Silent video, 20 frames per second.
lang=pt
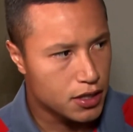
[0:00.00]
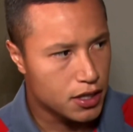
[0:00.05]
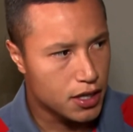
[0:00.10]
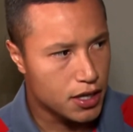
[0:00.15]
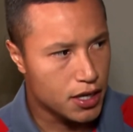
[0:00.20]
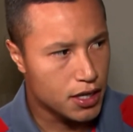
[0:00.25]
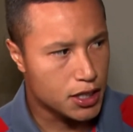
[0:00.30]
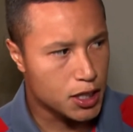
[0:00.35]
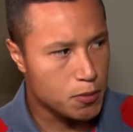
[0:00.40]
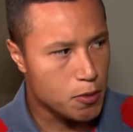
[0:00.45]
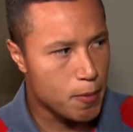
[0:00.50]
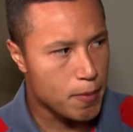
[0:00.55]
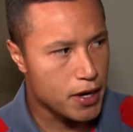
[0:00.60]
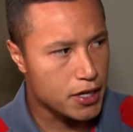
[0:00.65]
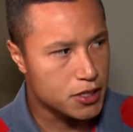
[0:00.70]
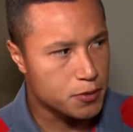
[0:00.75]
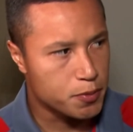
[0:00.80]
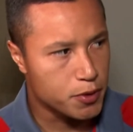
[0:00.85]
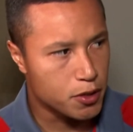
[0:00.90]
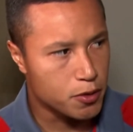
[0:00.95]
É, tem uma
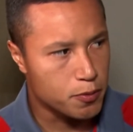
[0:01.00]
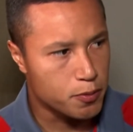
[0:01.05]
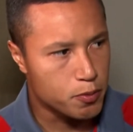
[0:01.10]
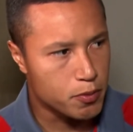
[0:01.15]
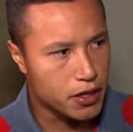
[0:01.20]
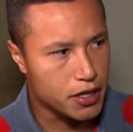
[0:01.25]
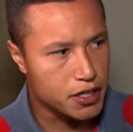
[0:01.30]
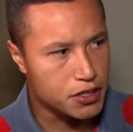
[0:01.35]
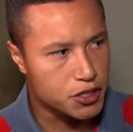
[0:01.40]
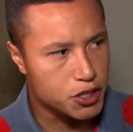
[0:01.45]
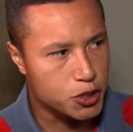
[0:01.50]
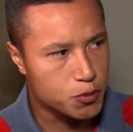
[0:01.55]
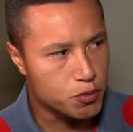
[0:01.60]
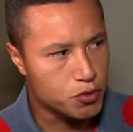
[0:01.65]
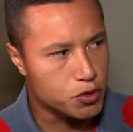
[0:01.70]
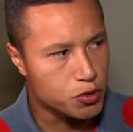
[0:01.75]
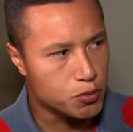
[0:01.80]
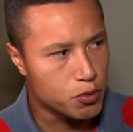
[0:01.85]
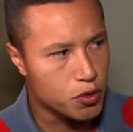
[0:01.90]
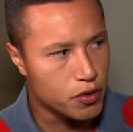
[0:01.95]
margem para uma crescente
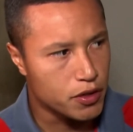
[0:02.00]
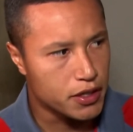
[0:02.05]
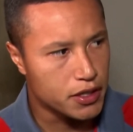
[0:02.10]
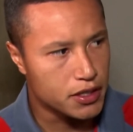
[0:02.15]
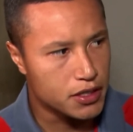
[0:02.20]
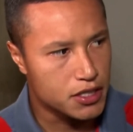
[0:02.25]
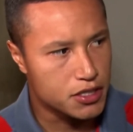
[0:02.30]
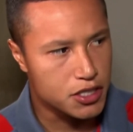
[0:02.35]
muito boa ainda.